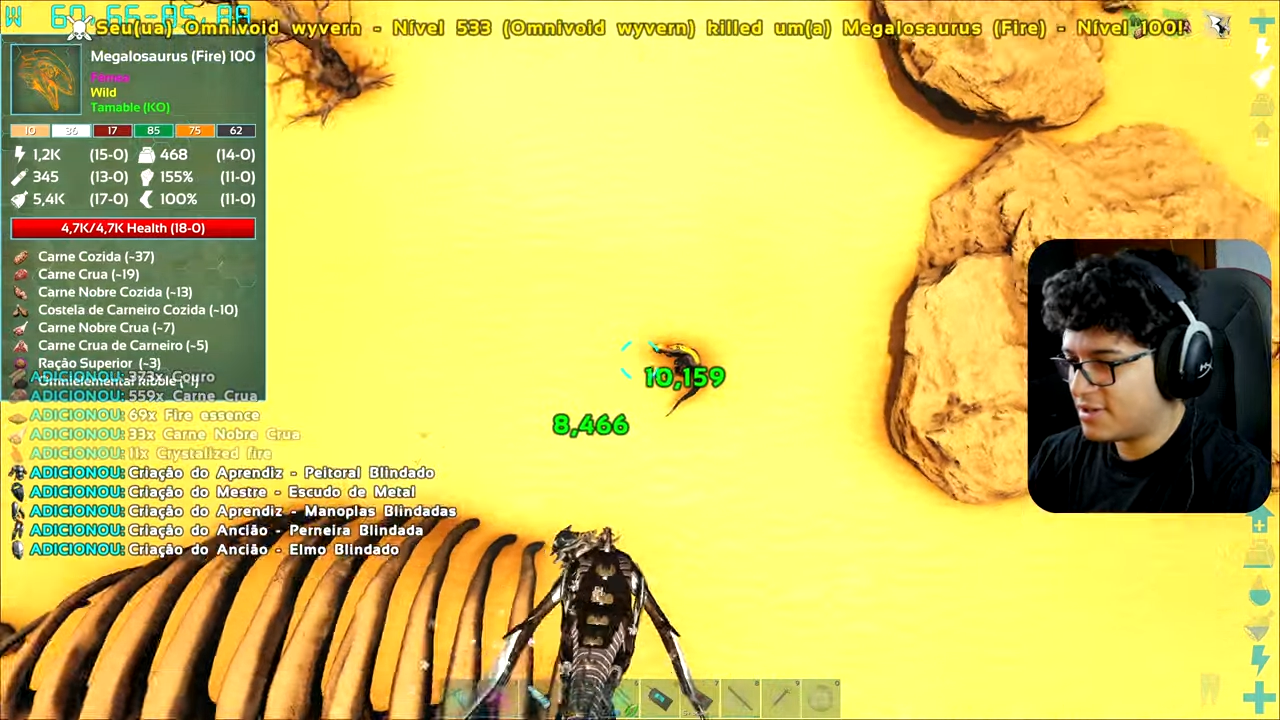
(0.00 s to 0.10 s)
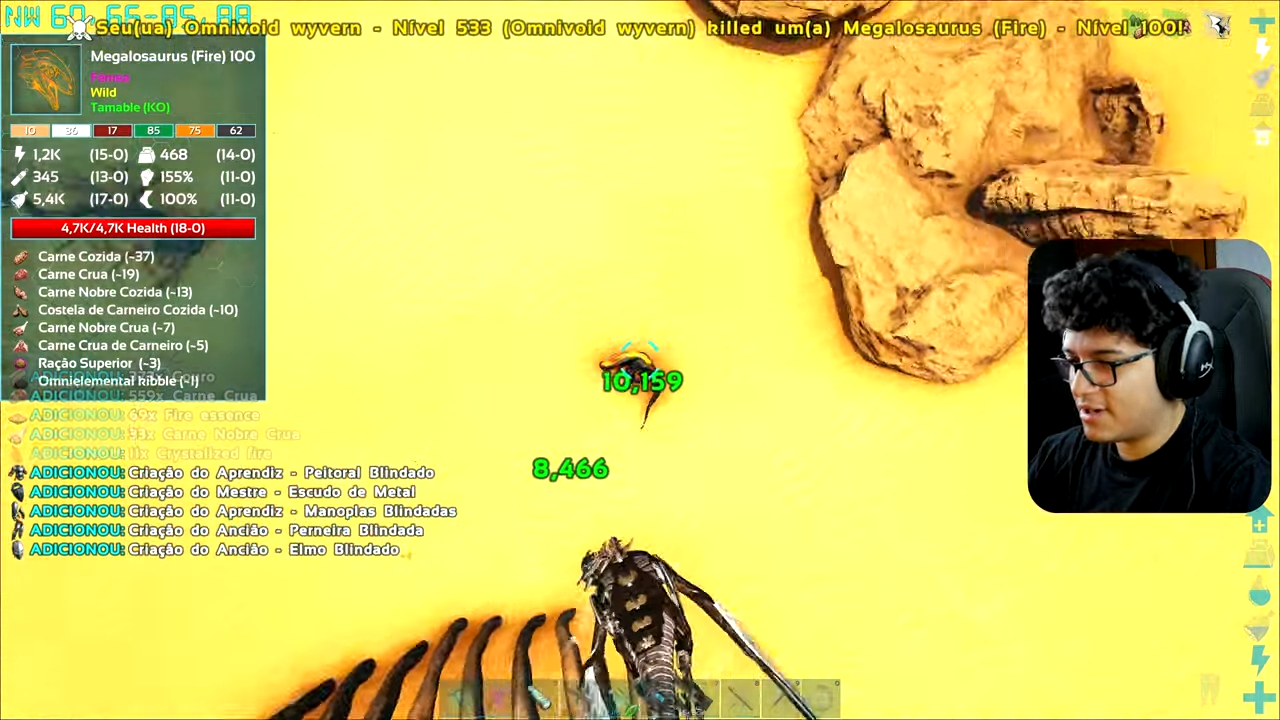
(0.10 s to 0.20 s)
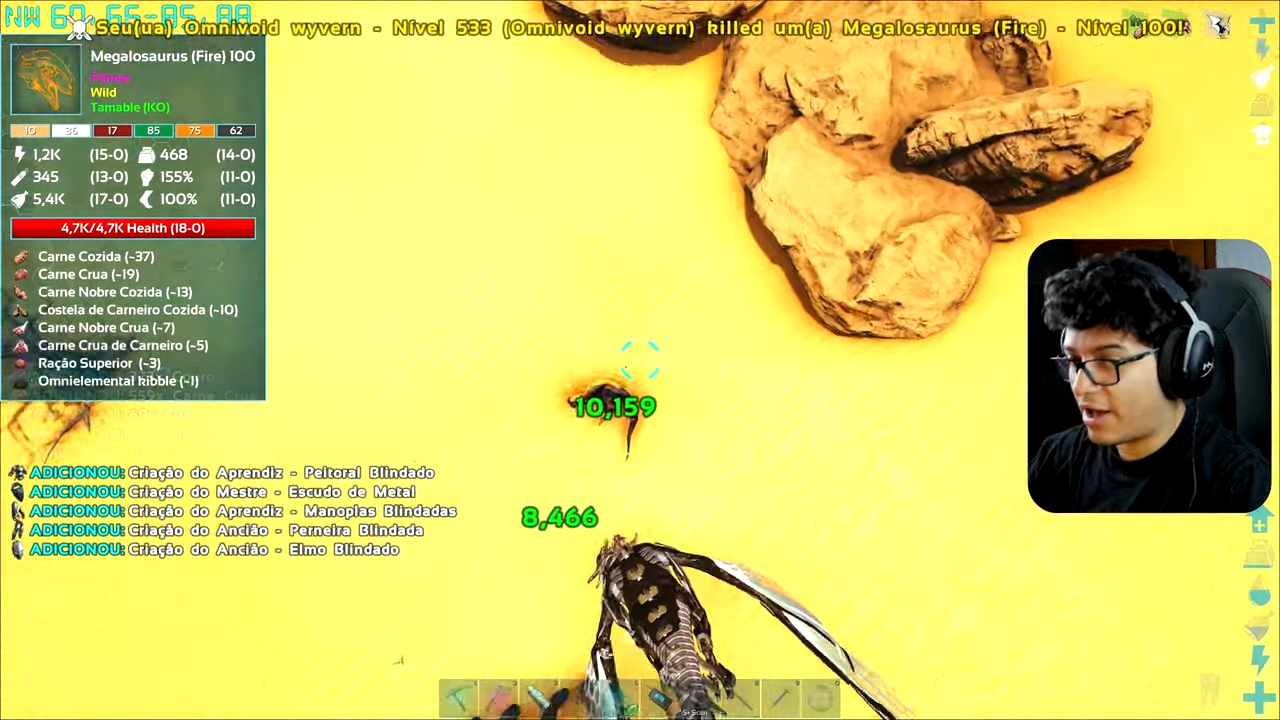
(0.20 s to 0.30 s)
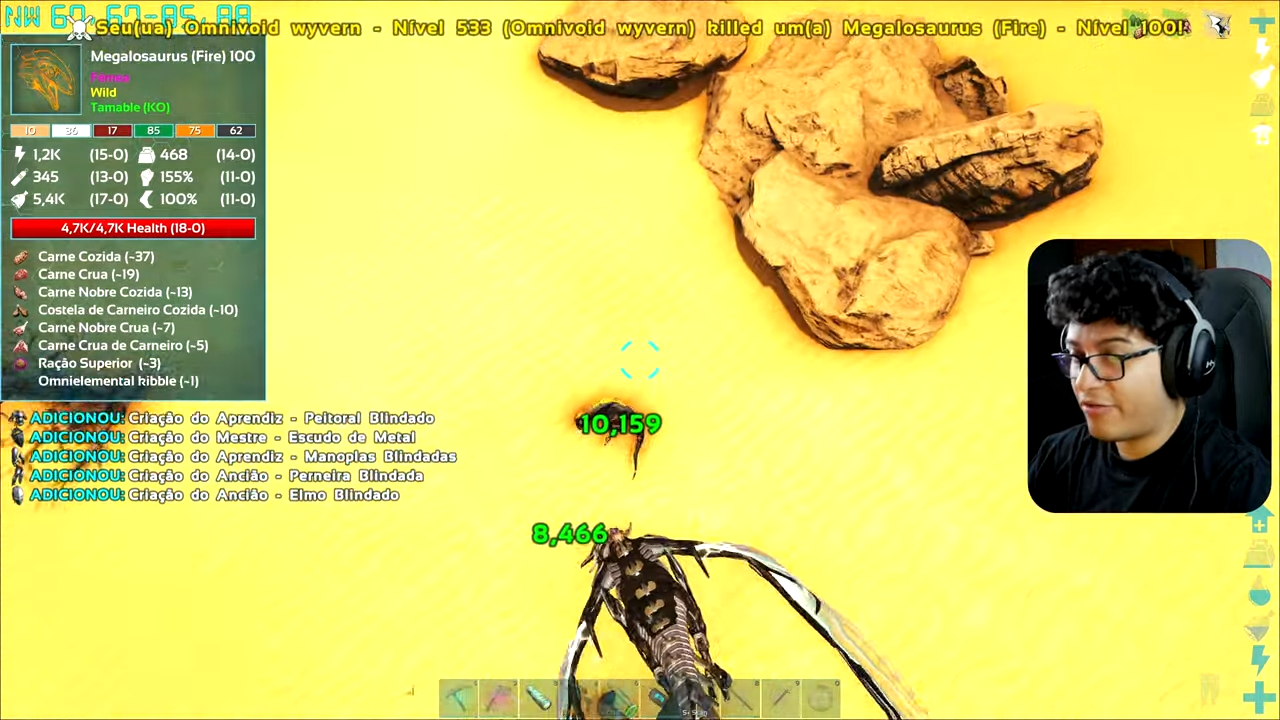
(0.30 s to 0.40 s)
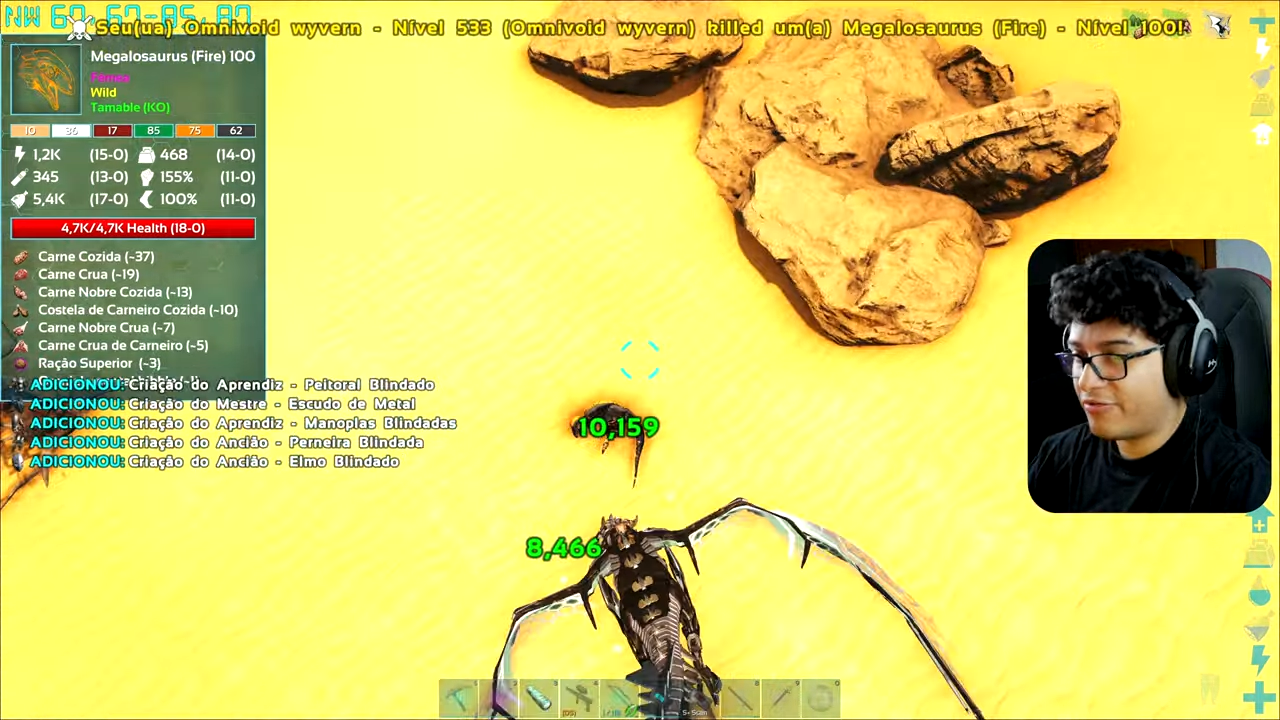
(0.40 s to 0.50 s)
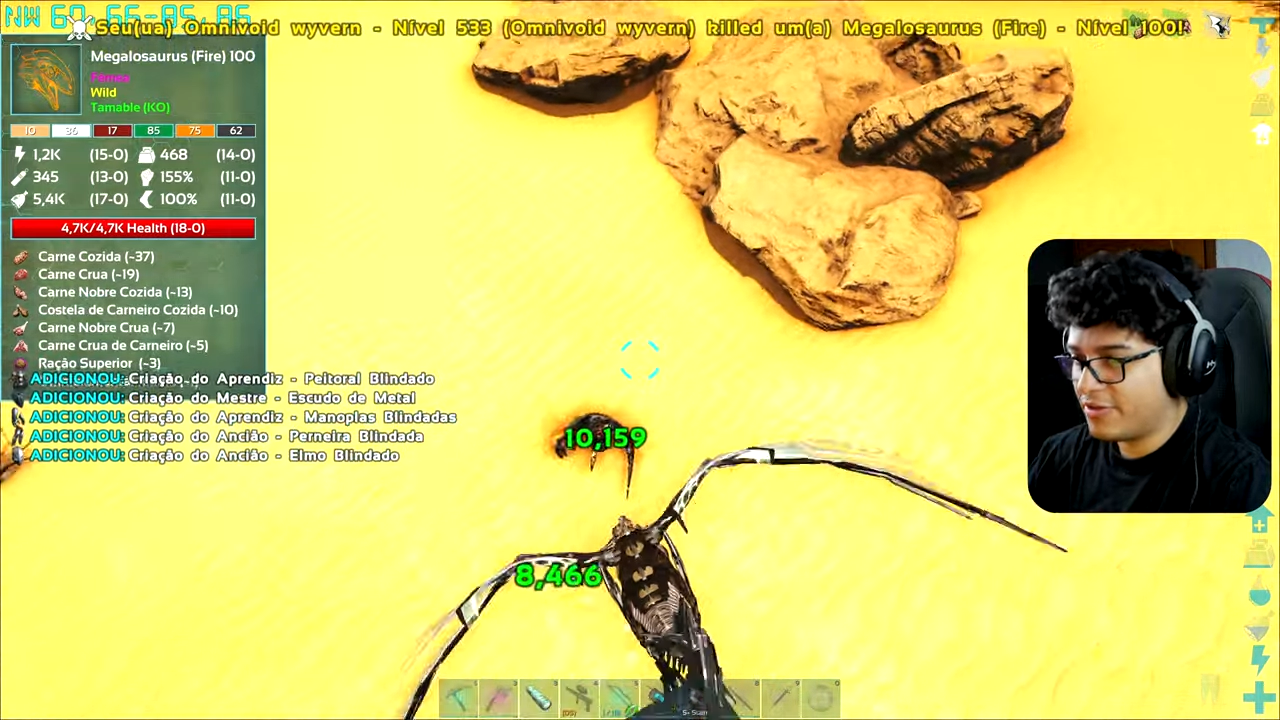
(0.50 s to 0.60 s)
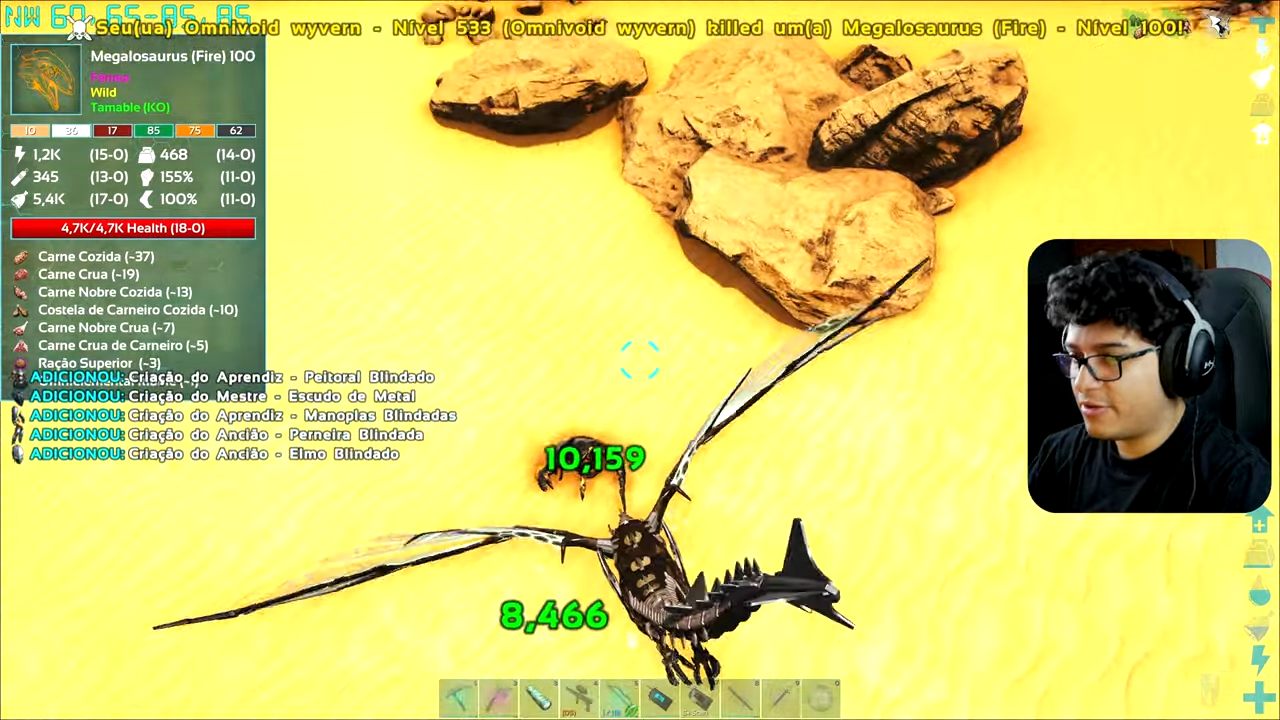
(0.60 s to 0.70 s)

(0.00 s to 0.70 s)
a 20